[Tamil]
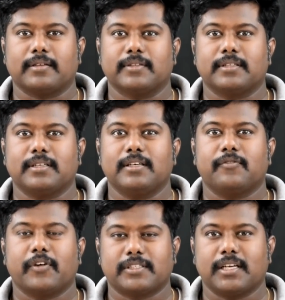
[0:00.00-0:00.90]
ஆகிறது வந்துட்டு
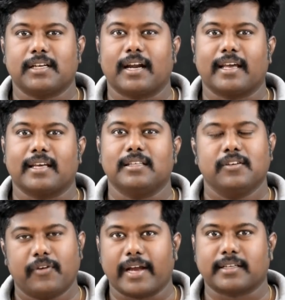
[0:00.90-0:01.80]
ஃபிக்ஷன்
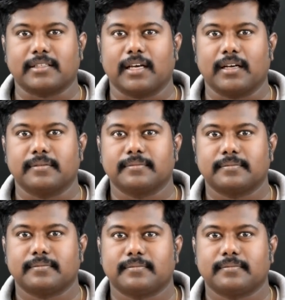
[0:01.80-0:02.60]
கிடையாது ஃபேக்ட் தான்